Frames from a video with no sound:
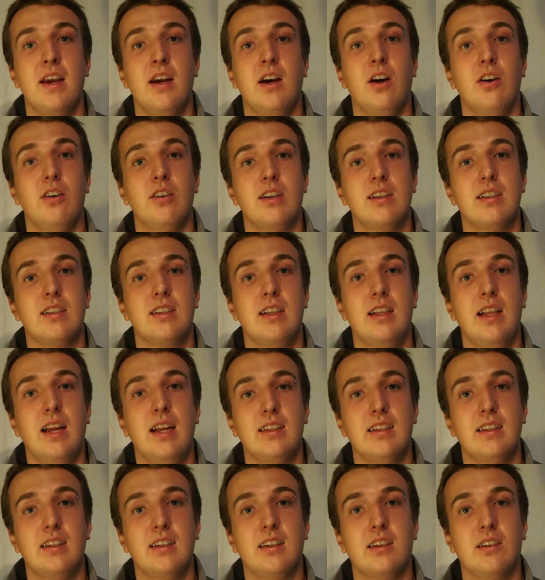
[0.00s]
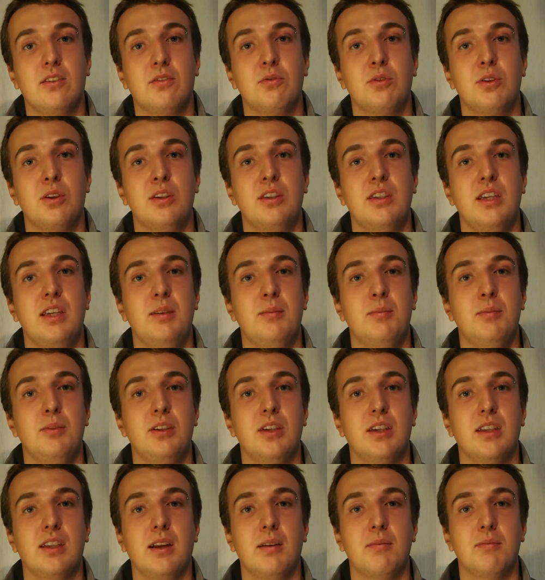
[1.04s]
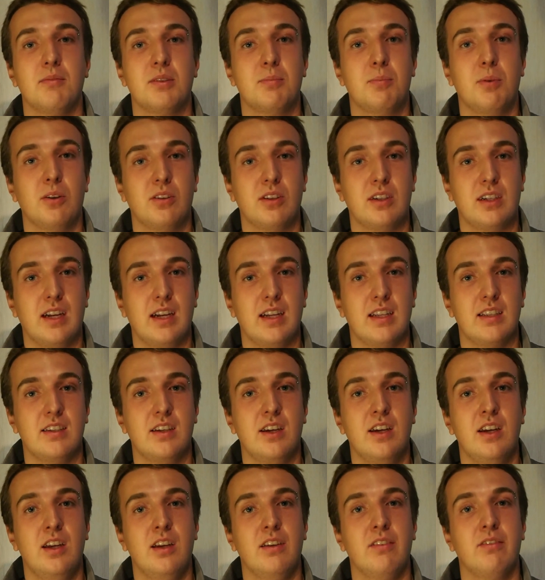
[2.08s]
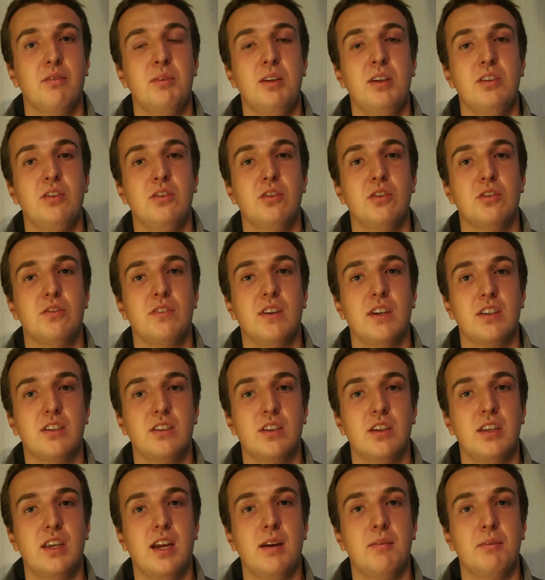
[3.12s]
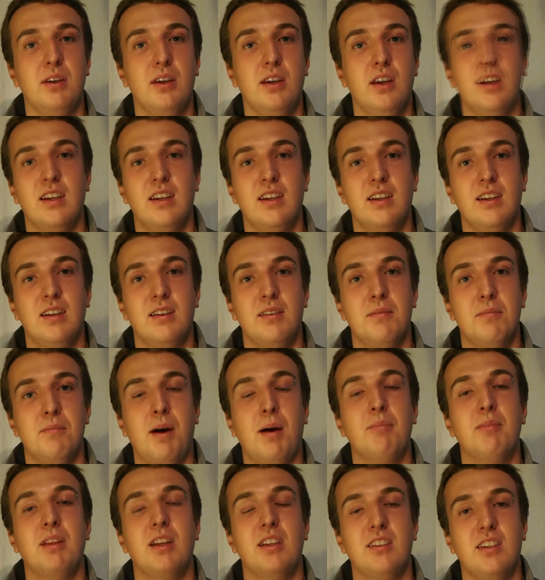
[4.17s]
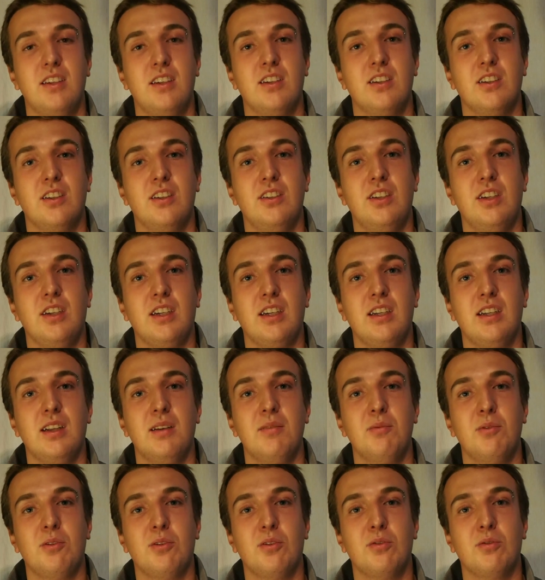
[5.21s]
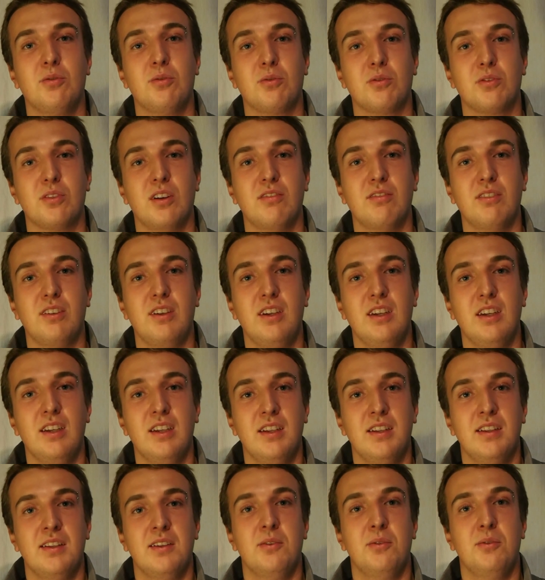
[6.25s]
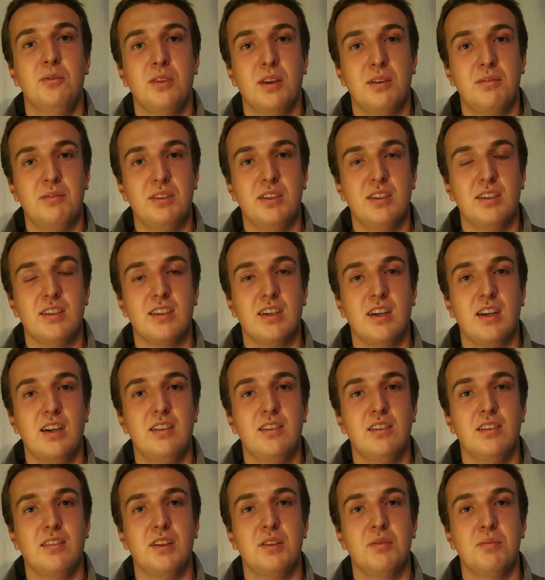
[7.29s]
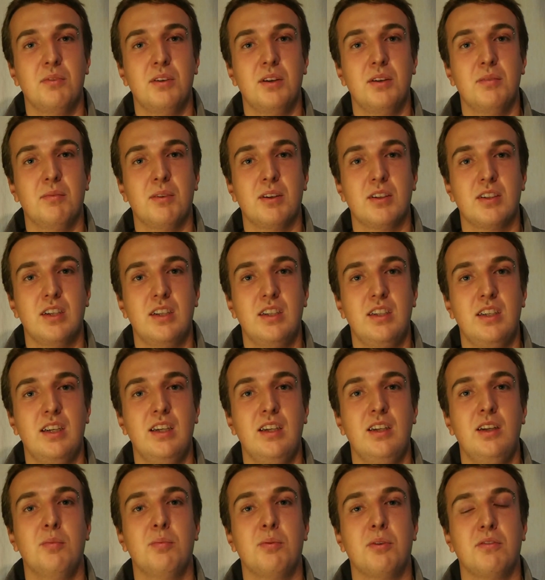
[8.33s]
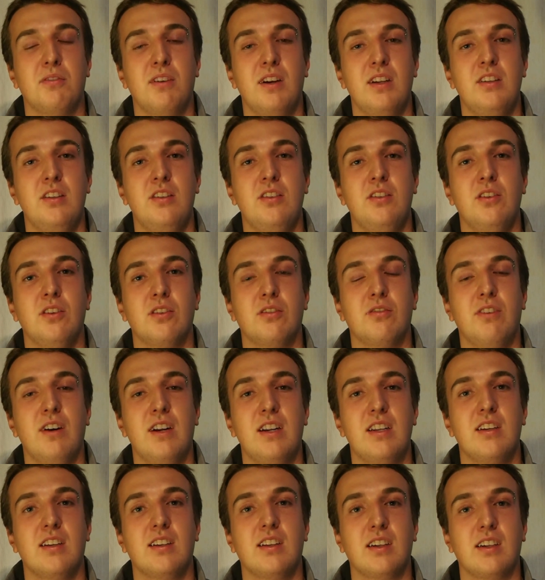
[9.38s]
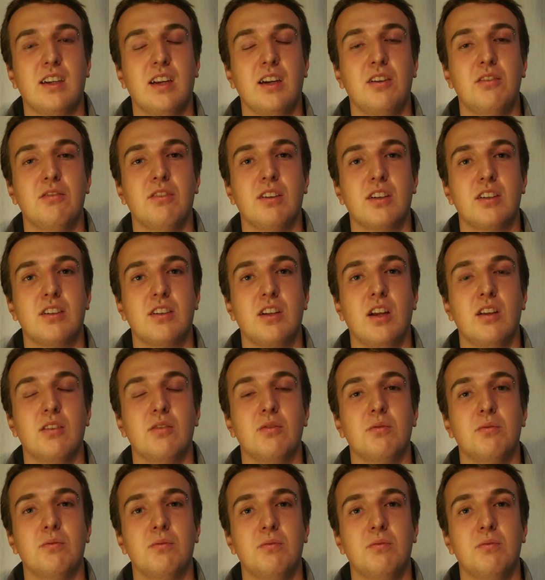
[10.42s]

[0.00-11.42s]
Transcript: oraz dla tych, którzy chcieliby się tam spotkać, wymienić doświadczeniami. Mam nadzieję, że dzięki temu konkursowi uda mi się zrealizować moje marzenie i doprowadzić do otwarcia takiego warsztatu.